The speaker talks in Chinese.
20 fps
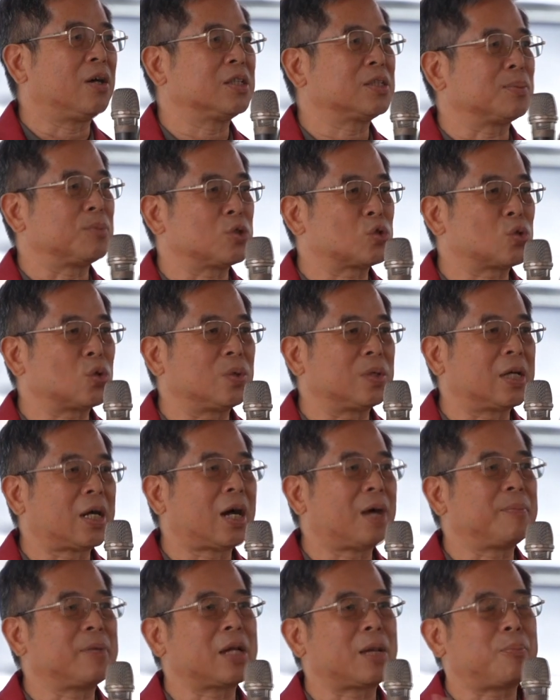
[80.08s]
啊怎么做
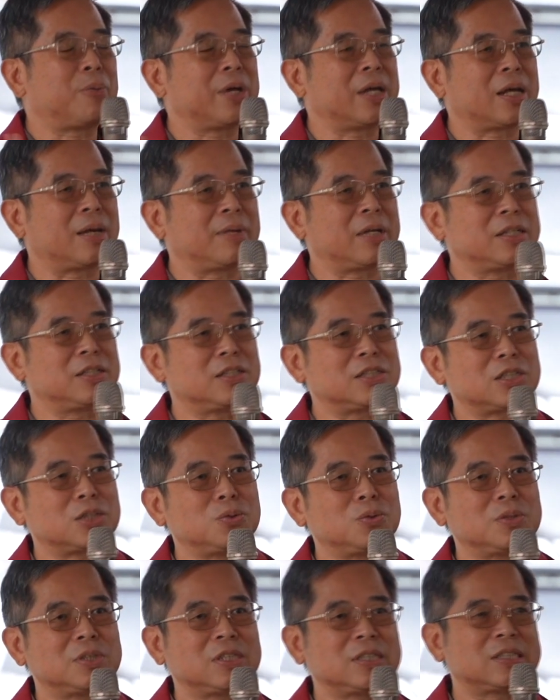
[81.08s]
啊？那培养那些进
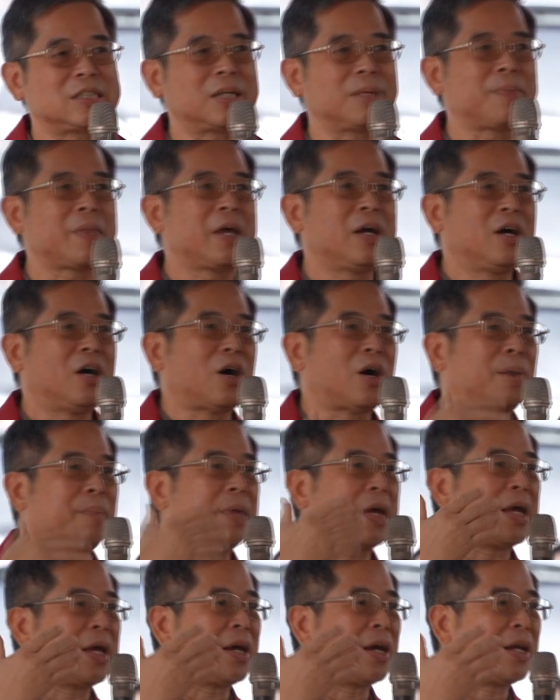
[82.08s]
步进去啊，
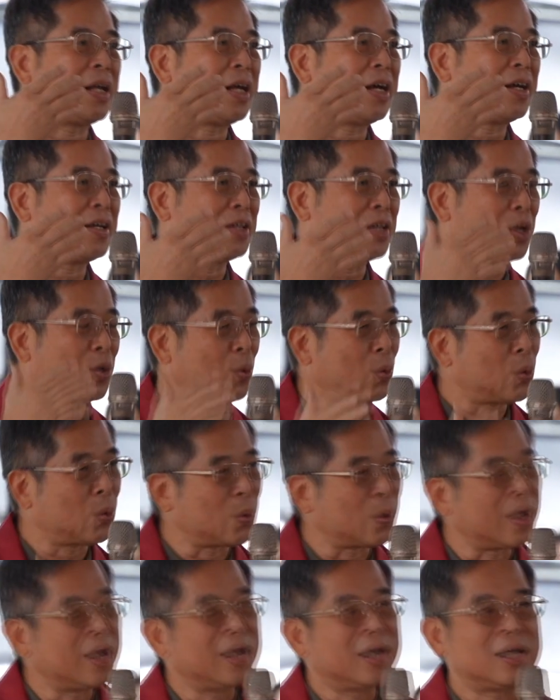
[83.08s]
咩啊、掩
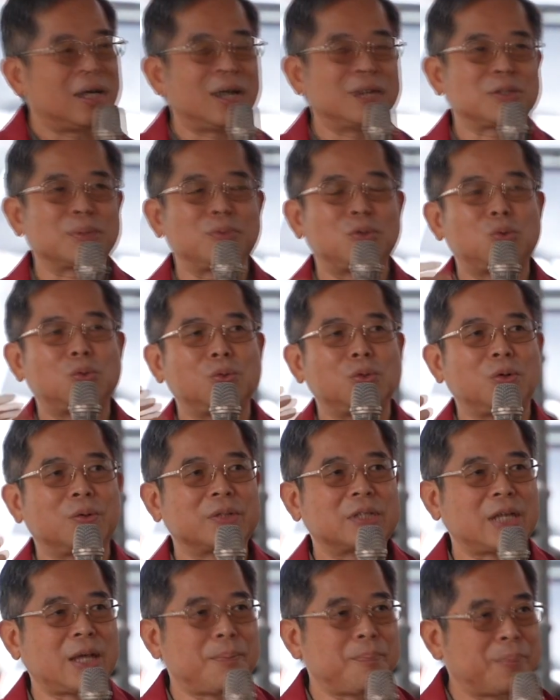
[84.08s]
护啊，怎么不用
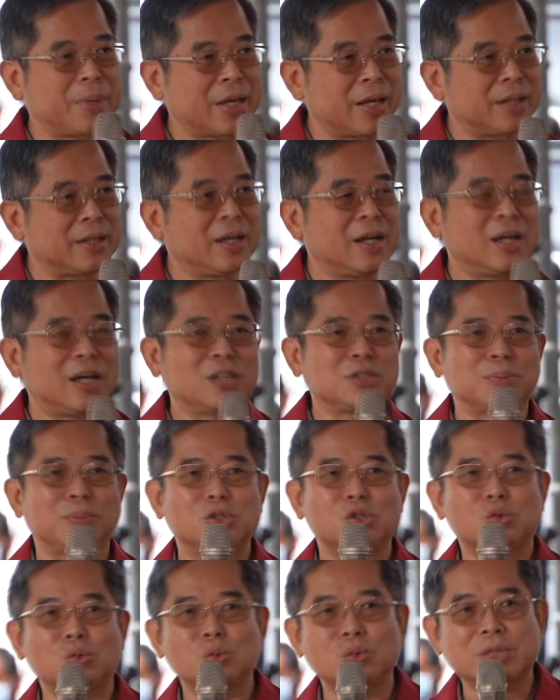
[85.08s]
碘片？啊，怎么
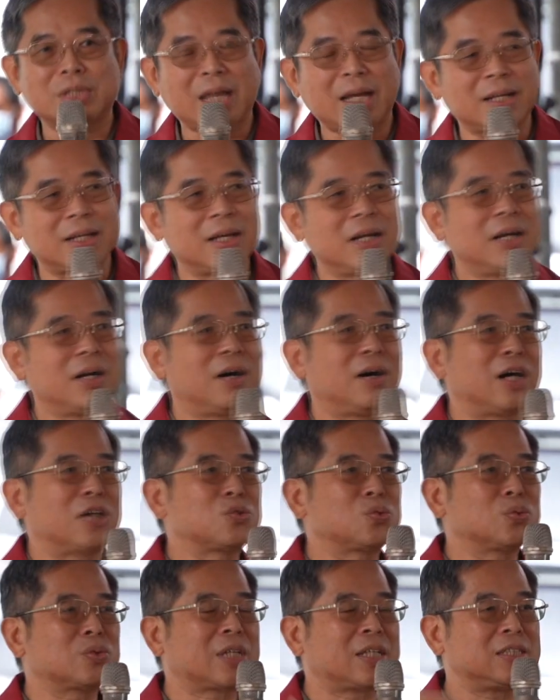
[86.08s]
疏散？啊，
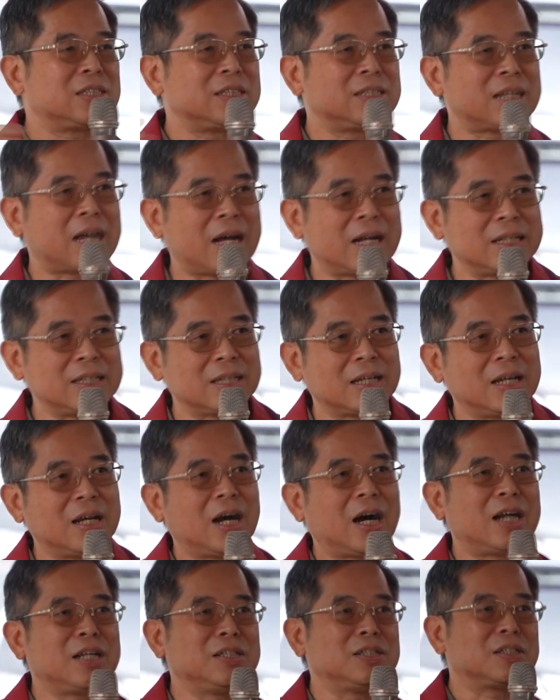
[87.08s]
疏散去哪里？
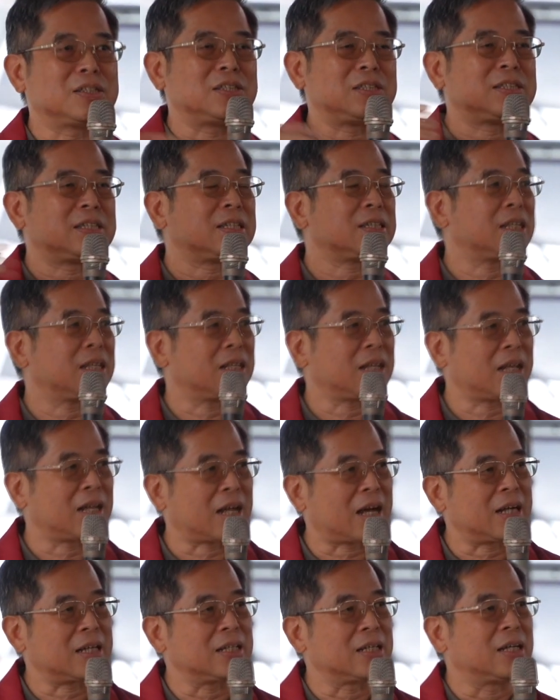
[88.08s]
那你的集结点在
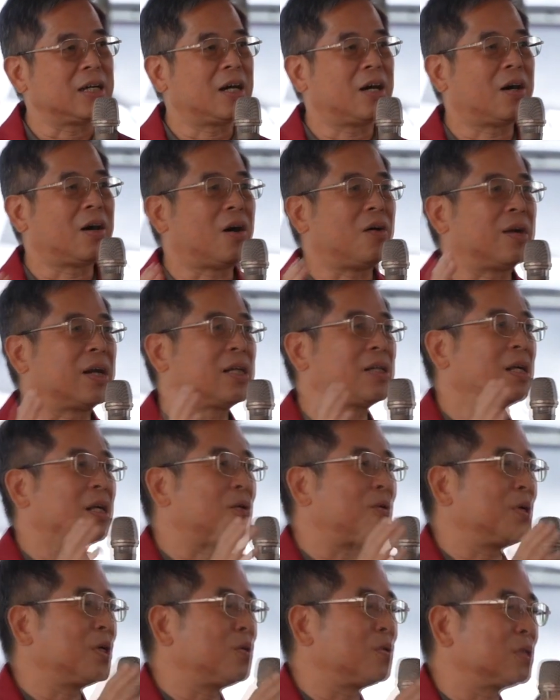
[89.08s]
哪里？啊，好，那
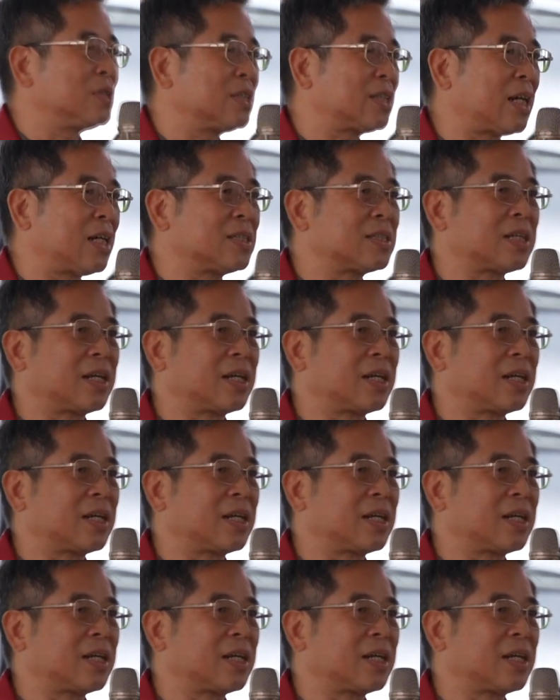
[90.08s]
各位雄军打家